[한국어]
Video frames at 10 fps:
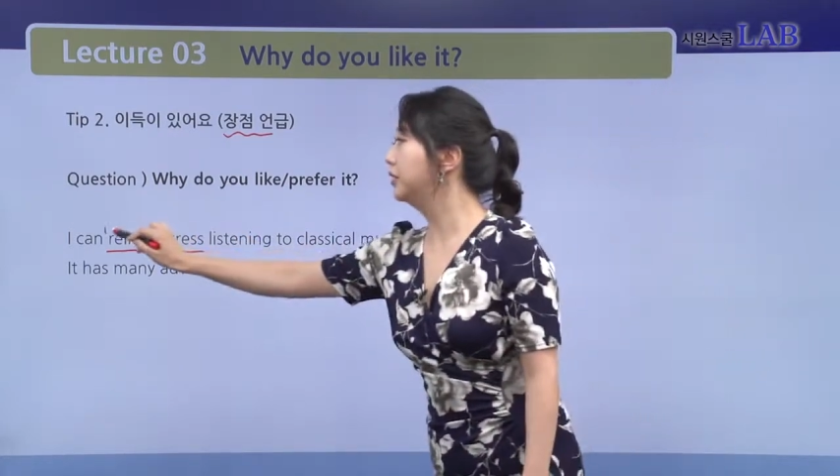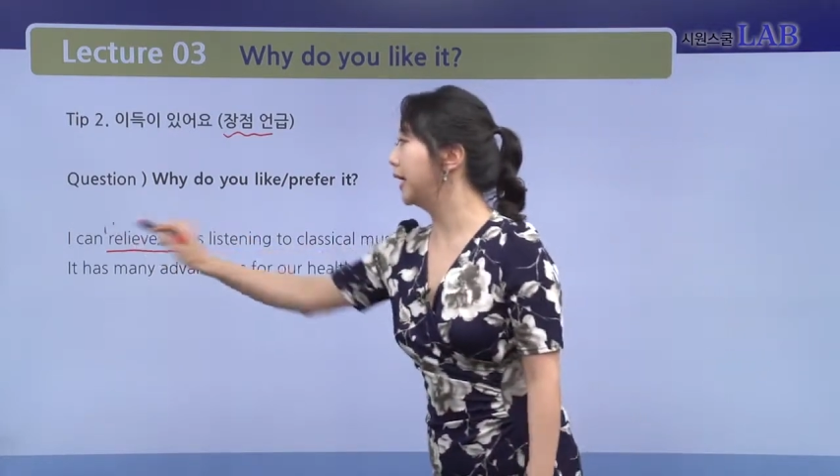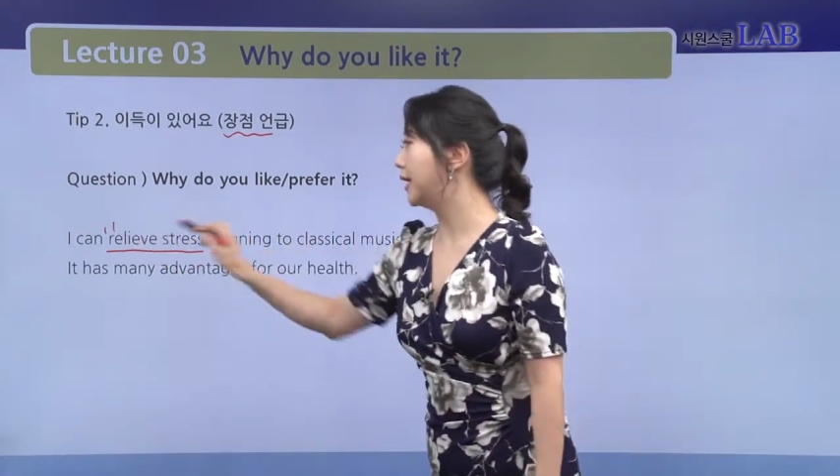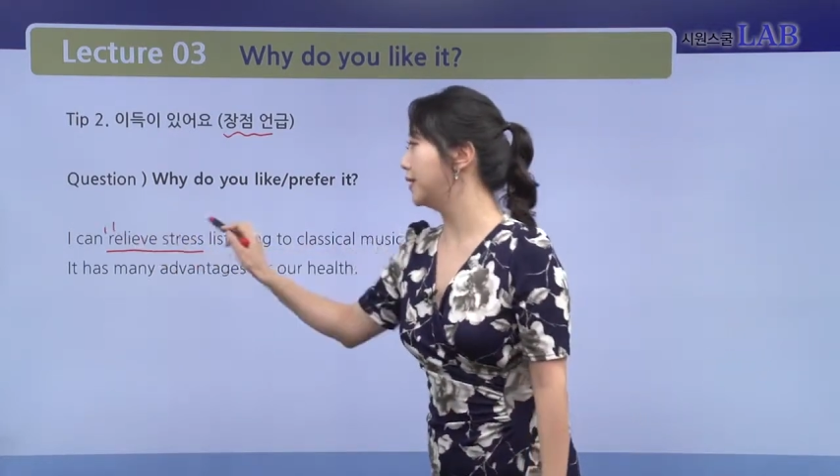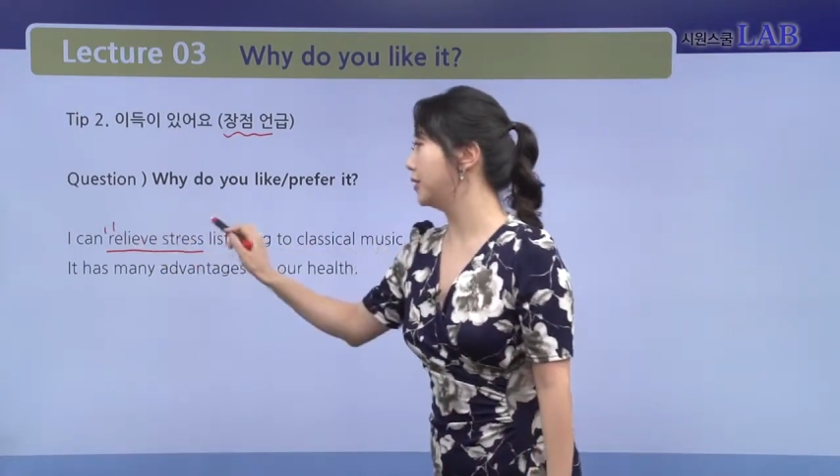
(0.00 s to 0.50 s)

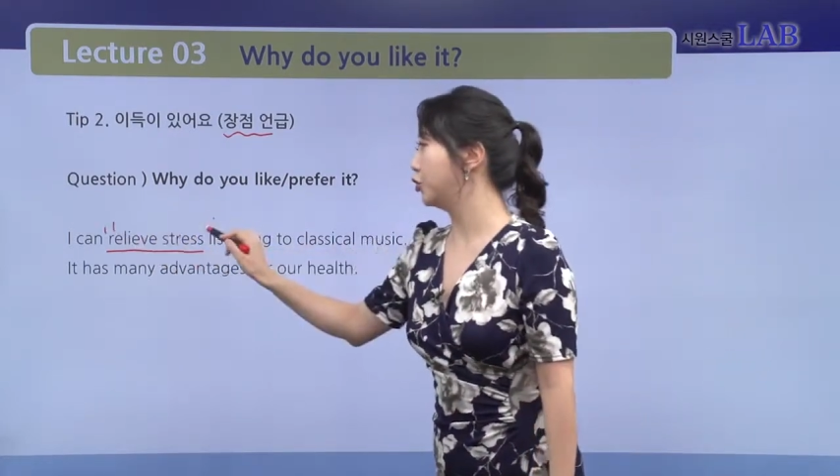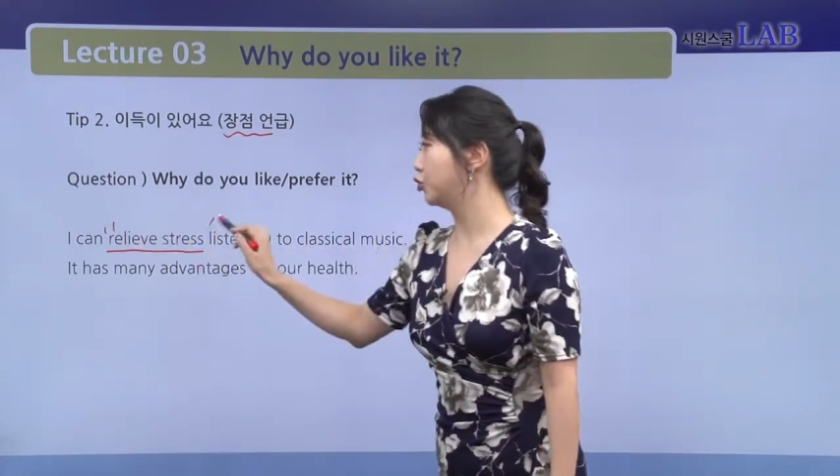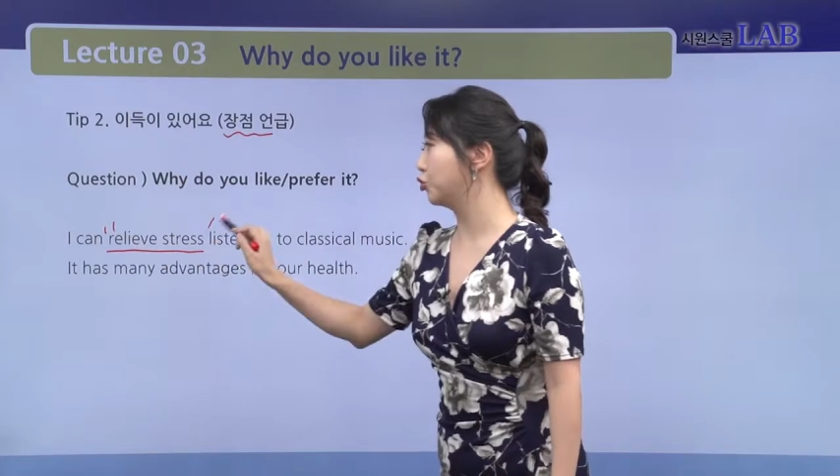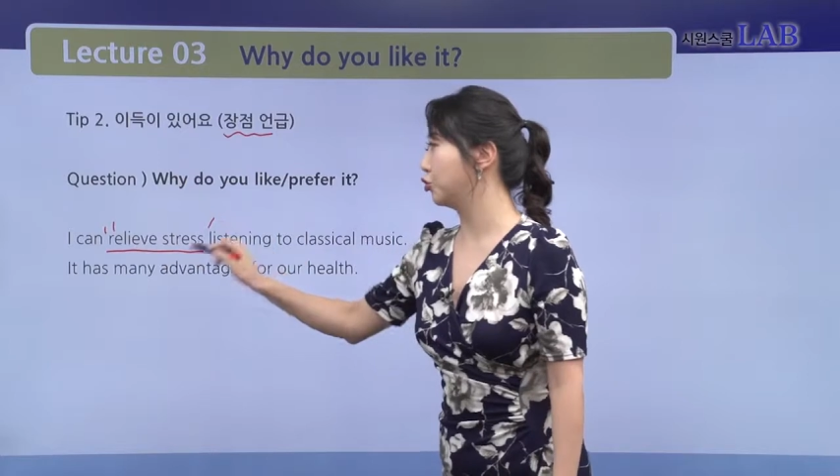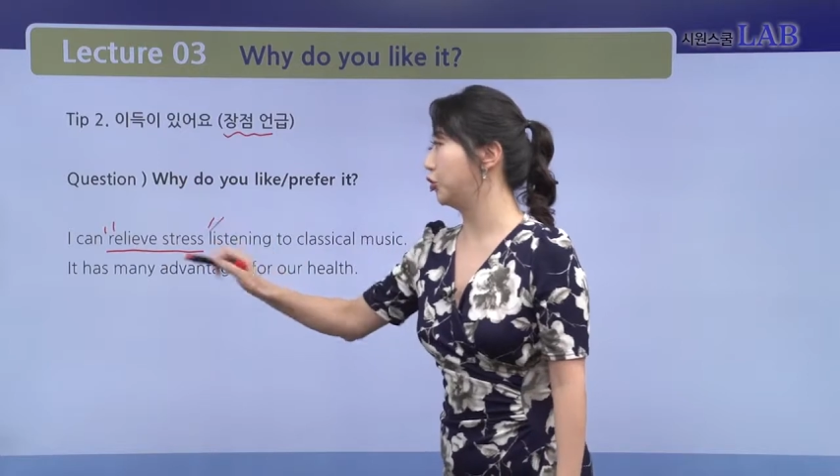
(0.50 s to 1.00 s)
잘 쓸
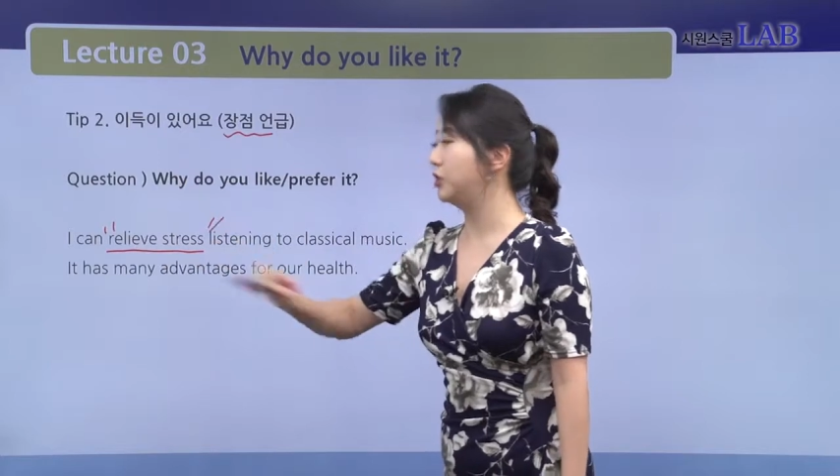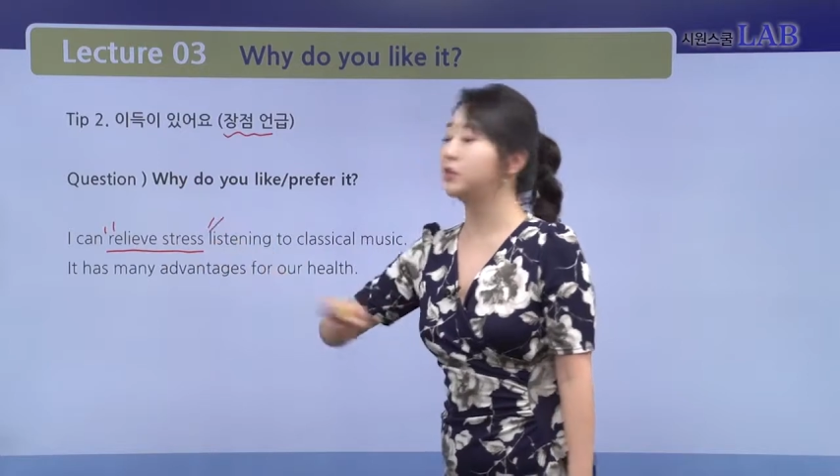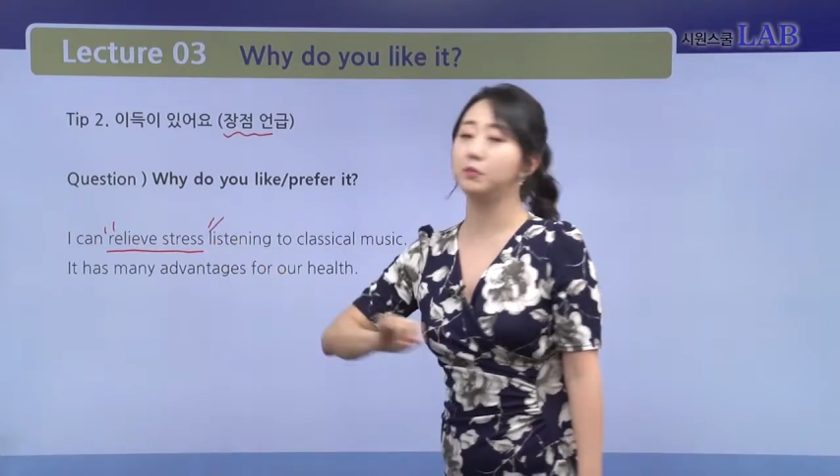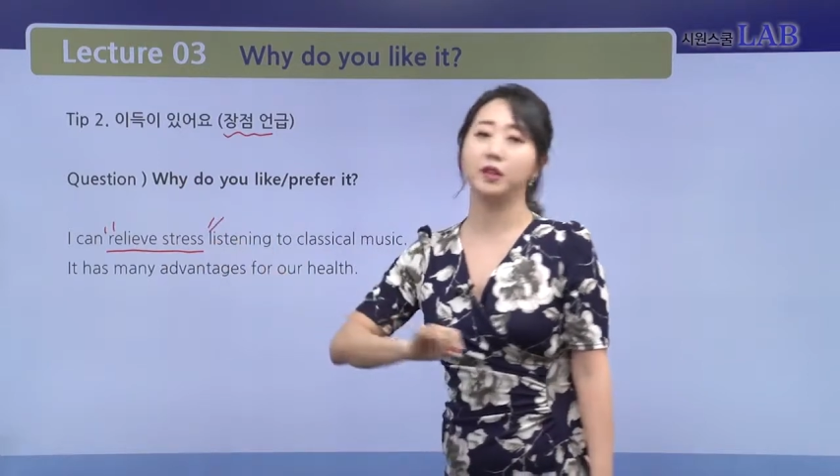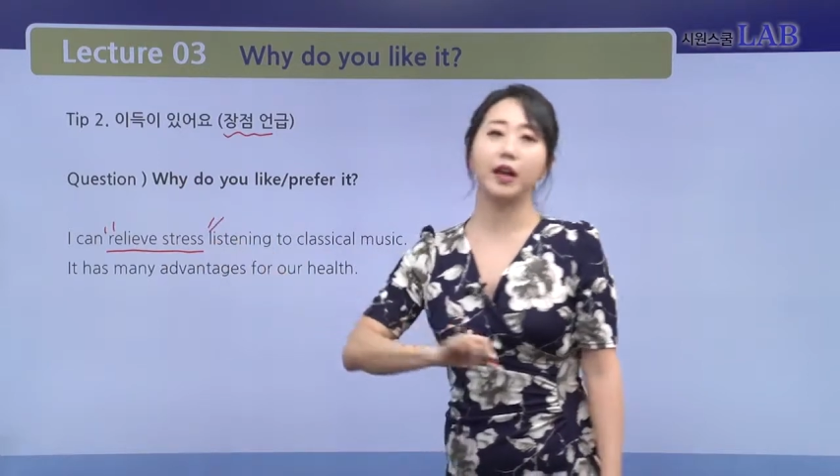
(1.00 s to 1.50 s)
수
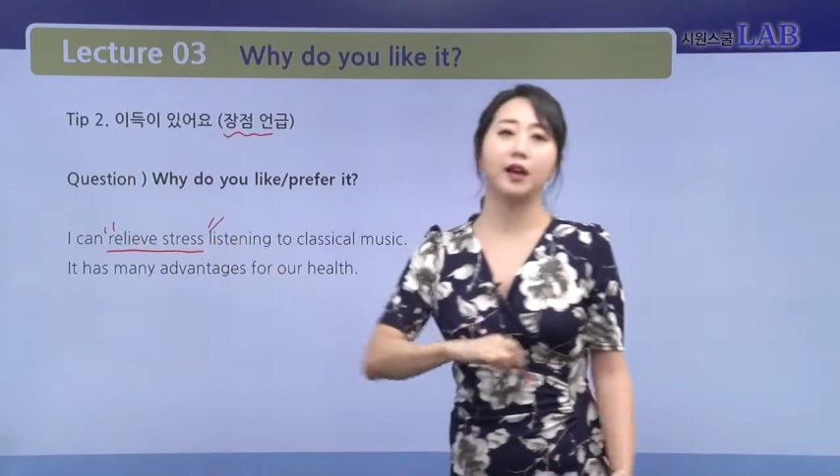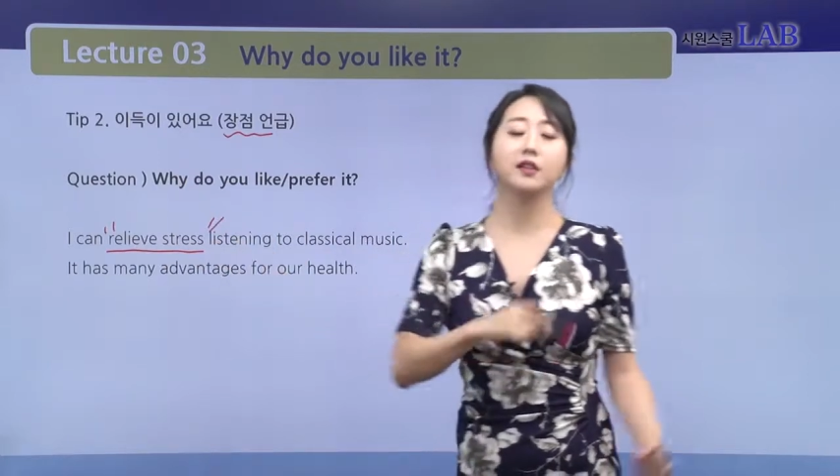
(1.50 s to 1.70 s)
있습니다.